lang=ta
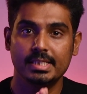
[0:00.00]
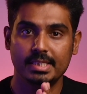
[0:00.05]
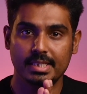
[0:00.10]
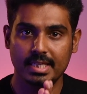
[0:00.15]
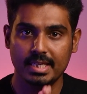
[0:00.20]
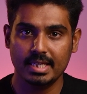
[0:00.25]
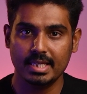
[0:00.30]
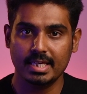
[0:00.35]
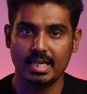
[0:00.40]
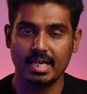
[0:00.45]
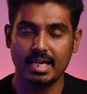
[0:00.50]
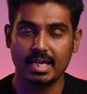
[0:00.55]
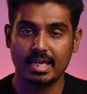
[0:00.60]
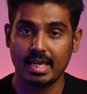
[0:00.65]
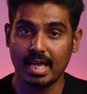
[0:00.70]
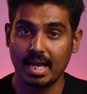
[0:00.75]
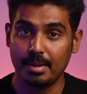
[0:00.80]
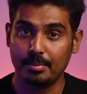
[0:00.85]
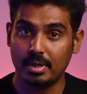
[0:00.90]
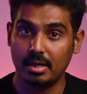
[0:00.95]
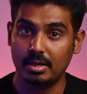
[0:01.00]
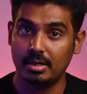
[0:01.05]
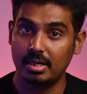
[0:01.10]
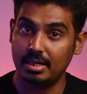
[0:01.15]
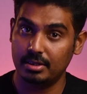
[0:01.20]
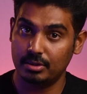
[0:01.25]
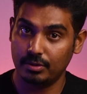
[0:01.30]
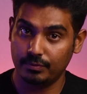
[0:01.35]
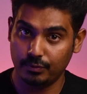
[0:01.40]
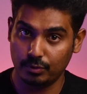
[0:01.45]
நீங்கள் கேமராவில்
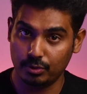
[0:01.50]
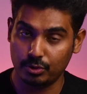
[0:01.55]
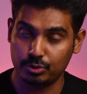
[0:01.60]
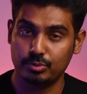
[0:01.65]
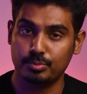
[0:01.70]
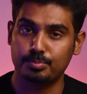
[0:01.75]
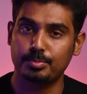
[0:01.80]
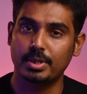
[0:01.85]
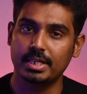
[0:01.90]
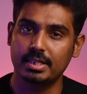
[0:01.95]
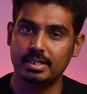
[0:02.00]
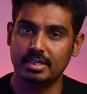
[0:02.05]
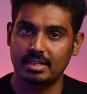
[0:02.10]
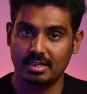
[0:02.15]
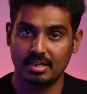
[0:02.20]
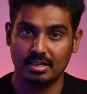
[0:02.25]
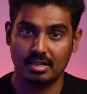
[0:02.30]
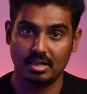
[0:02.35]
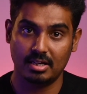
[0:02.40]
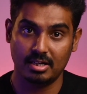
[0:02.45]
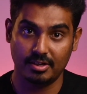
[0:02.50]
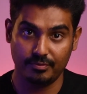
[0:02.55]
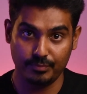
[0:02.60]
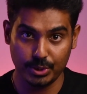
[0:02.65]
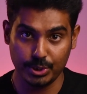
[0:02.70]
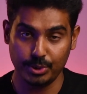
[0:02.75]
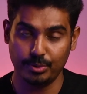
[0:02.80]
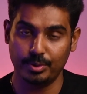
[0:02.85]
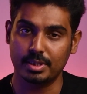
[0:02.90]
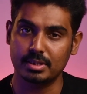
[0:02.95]
ஏதோ ஃபோட்டோ ஷூட் பண்ணிட்டு இருக்கீங்களா இல்லை
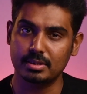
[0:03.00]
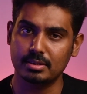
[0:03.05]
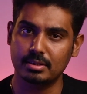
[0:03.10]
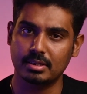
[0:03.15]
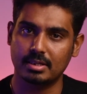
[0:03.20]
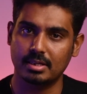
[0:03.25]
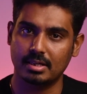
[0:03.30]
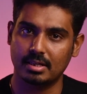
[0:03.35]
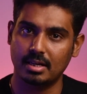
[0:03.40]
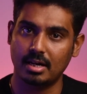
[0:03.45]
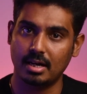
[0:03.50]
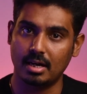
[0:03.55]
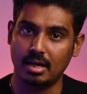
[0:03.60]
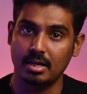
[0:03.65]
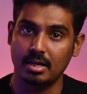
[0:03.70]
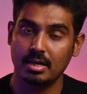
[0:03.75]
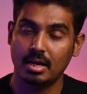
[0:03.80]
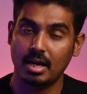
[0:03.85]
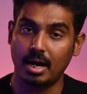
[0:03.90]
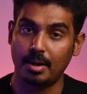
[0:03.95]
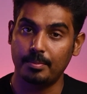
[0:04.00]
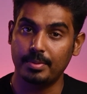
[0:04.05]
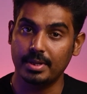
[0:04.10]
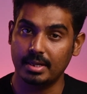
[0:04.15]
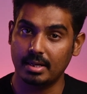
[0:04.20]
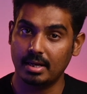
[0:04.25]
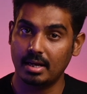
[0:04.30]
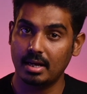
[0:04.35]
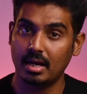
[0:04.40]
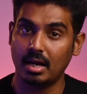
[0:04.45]
வீடியோ எடுத்துகிட்டு இருக்கீங்களா
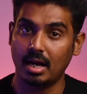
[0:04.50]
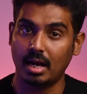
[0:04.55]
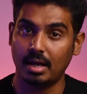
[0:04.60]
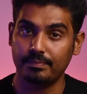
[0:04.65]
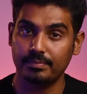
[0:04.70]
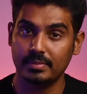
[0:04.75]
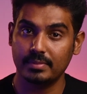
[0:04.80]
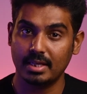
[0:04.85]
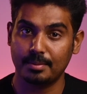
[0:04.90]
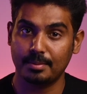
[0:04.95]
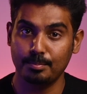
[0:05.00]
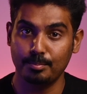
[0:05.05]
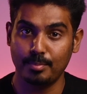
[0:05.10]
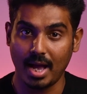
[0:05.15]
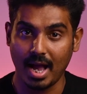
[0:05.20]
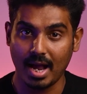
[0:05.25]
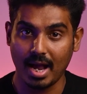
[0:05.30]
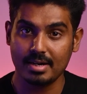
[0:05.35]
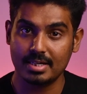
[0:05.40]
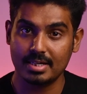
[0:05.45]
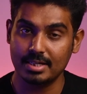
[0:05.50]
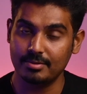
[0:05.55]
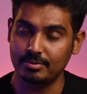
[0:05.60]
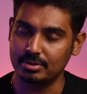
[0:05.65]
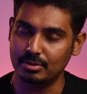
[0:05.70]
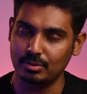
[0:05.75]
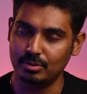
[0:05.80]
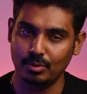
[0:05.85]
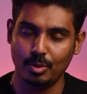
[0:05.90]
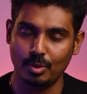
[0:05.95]
அப்படின்னா அந்த பேட்ரி
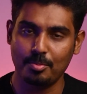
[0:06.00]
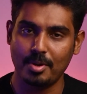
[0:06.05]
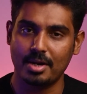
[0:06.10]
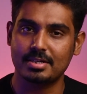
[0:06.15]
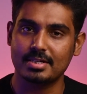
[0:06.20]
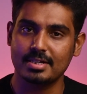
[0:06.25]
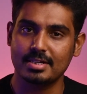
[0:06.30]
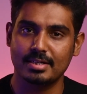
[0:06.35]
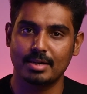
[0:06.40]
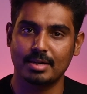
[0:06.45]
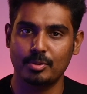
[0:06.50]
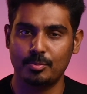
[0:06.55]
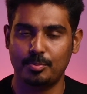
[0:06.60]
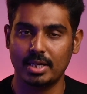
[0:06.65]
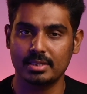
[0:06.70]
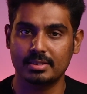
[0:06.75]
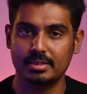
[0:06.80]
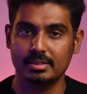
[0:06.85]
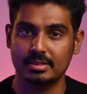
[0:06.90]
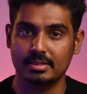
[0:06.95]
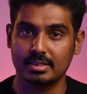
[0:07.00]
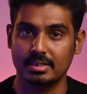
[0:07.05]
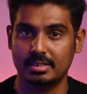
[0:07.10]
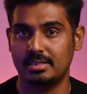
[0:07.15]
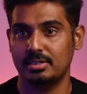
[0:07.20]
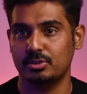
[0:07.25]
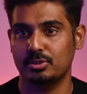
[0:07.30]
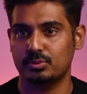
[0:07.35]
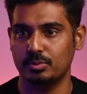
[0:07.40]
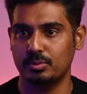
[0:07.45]
வந்து லோ பேட்ரி இல்லாமல் பார்த்துங்க
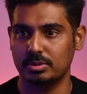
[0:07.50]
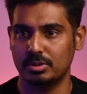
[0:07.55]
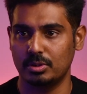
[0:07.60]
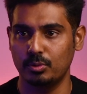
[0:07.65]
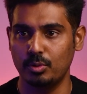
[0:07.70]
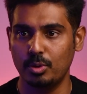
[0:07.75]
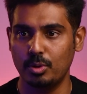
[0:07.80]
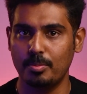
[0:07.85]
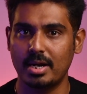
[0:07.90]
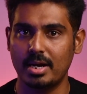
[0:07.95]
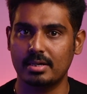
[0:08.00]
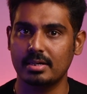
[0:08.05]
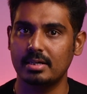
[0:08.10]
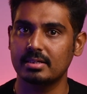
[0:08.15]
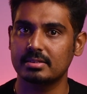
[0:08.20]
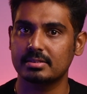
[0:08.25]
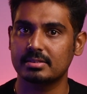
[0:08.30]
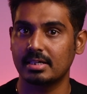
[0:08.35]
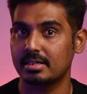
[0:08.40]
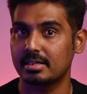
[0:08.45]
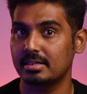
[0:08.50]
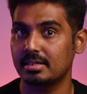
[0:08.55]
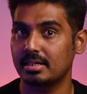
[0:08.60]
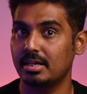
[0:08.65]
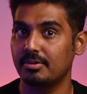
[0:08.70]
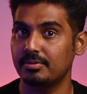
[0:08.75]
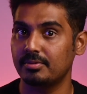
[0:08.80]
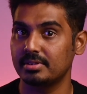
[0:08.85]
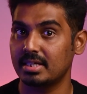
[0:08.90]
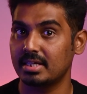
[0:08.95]
ஸோ அந்த லோ பேட்ரியில்
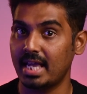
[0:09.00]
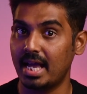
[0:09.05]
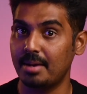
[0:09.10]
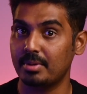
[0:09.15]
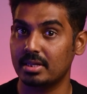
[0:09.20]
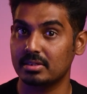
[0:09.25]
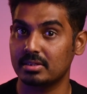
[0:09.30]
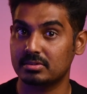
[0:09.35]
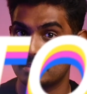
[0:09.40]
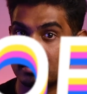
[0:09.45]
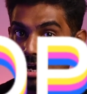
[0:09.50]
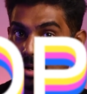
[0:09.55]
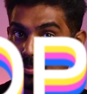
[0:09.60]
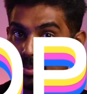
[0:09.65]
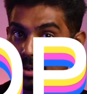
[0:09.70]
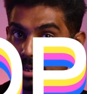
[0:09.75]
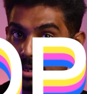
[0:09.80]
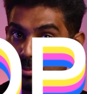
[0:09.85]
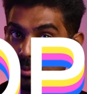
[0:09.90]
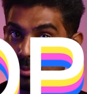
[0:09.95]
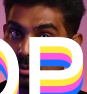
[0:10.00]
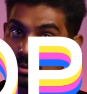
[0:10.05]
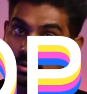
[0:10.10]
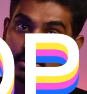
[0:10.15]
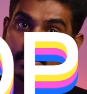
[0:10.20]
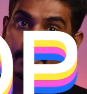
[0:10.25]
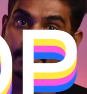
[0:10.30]
சடனாக வந்து கேமரா ஸ்டாப் பண்ணும்போது